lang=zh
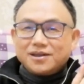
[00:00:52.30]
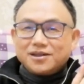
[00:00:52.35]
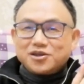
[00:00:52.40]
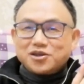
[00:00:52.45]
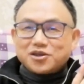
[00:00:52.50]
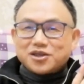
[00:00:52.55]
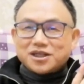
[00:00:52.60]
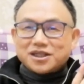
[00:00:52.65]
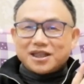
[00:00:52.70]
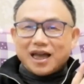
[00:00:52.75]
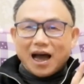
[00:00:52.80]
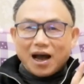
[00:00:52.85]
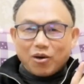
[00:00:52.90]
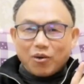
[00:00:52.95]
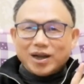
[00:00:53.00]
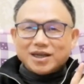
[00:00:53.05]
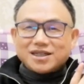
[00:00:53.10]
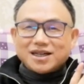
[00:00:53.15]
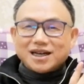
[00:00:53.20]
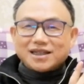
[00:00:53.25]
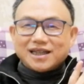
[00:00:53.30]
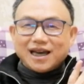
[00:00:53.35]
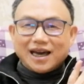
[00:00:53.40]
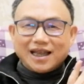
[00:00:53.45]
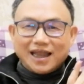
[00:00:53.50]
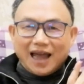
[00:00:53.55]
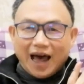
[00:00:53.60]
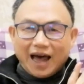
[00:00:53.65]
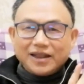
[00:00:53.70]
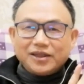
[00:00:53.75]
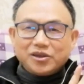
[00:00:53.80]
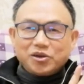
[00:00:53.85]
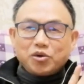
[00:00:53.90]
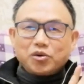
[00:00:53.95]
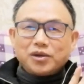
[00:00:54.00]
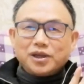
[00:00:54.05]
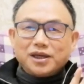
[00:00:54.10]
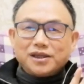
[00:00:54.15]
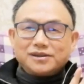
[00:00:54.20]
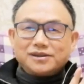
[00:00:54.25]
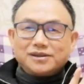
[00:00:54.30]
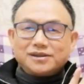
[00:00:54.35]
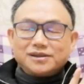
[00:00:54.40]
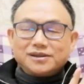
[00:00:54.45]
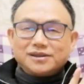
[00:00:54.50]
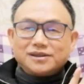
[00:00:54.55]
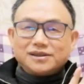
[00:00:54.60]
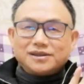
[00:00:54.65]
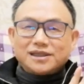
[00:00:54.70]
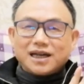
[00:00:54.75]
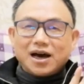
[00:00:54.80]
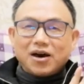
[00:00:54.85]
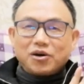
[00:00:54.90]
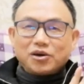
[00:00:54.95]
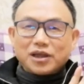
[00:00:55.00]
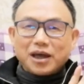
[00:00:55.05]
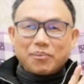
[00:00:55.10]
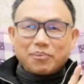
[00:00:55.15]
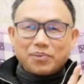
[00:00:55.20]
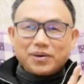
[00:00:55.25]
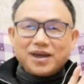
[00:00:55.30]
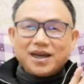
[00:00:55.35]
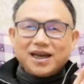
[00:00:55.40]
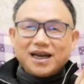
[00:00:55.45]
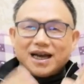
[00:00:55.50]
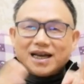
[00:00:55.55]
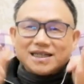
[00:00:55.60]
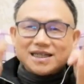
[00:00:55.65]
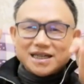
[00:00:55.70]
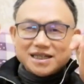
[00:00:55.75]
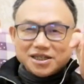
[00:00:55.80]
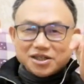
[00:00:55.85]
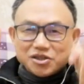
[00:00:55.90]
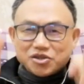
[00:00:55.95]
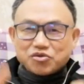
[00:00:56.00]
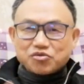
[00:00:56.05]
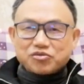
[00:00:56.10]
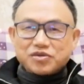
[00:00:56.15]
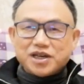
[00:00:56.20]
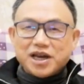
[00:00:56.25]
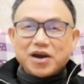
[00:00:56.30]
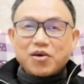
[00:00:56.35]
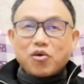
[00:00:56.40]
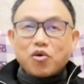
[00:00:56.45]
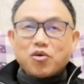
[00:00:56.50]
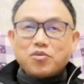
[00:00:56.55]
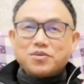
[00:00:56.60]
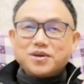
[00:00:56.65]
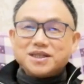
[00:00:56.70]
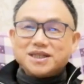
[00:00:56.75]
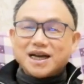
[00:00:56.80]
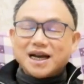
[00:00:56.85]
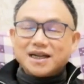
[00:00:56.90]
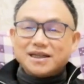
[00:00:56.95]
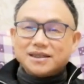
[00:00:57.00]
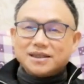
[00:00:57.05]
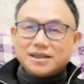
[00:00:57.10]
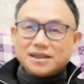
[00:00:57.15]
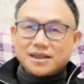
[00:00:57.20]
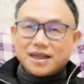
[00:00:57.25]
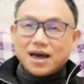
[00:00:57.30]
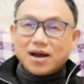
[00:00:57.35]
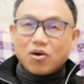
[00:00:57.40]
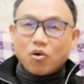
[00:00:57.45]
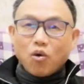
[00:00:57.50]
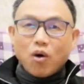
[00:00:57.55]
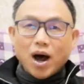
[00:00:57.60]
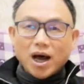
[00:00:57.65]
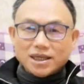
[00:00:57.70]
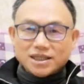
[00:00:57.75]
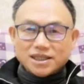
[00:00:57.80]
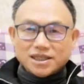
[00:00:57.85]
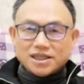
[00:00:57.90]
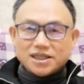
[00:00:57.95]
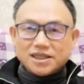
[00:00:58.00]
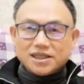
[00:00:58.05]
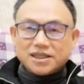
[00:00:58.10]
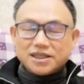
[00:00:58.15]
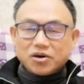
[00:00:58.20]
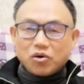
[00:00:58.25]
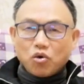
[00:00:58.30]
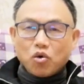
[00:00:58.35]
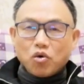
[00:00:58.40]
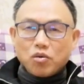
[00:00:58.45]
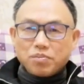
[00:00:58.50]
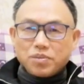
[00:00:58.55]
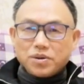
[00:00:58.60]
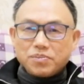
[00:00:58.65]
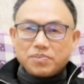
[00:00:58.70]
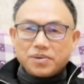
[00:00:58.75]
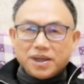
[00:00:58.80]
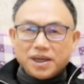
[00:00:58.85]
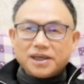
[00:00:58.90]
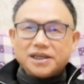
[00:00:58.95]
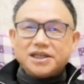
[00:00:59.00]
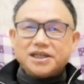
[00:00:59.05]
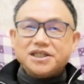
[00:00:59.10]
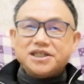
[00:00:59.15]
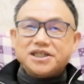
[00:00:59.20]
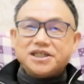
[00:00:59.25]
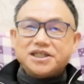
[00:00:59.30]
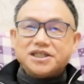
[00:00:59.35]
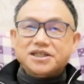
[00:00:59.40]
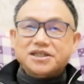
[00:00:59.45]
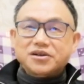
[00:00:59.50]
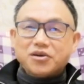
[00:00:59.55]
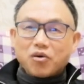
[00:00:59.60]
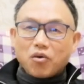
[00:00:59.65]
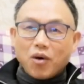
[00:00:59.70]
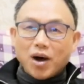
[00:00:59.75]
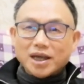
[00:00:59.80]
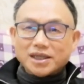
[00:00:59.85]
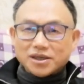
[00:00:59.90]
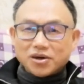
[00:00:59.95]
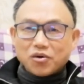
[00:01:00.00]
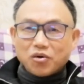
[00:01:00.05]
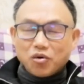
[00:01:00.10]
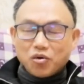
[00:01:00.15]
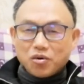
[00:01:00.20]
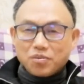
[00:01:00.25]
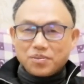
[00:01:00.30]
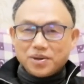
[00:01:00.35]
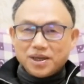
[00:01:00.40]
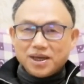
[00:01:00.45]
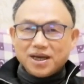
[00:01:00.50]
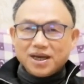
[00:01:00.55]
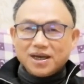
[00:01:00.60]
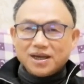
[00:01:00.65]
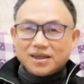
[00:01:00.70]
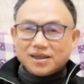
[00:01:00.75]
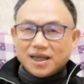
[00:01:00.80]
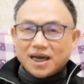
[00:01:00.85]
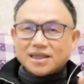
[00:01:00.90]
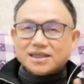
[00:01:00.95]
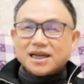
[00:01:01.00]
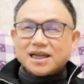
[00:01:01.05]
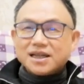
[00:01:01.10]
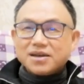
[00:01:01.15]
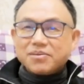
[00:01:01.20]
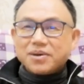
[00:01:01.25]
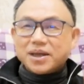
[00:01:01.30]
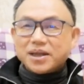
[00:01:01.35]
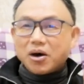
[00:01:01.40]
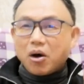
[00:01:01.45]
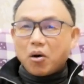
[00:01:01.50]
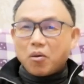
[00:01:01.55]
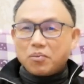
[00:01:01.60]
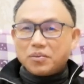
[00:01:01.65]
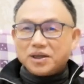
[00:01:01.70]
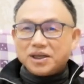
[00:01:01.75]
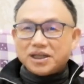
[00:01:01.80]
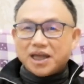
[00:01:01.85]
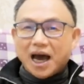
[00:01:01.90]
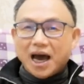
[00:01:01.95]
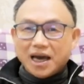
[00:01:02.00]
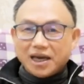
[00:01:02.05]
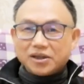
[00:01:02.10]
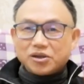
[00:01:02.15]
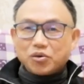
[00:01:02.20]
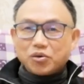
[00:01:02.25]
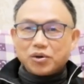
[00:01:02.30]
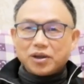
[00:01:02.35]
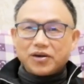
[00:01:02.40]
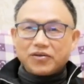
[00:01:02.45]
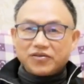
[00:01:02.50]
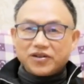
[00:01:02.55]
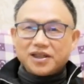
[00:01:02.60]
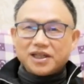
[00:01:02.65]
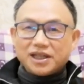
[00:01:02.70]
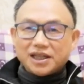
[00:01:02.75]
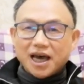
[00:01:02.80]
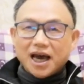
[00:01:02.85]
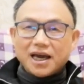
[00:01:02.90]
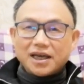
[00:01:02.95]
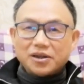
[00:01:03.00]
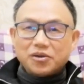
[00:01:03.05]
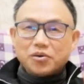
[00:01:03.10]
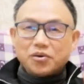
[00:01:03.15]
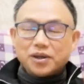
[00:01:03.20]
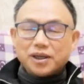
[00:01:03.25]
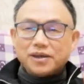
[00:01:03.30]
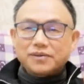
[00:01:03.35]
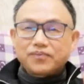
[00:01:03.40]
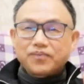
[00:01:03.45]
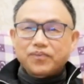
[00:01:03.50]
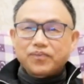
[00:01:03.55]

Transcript: 就是大管家太懒惰了，然后他不应该在这个主权货币上来挂这些货币，不能允许这种挂这个货币，他在里面的红利太多了，分的太多了。